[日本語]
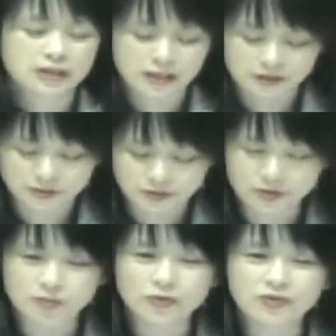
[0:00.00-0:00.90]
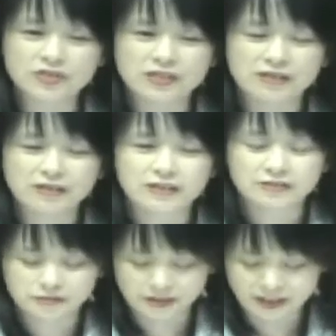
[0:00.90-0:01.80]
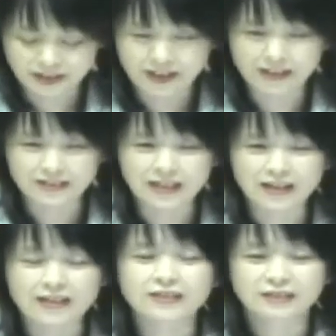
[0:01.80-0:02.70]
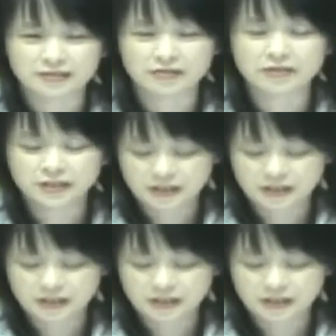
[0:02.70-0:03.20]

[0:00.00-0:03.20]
えーと、取り戻して生活をされていた方です、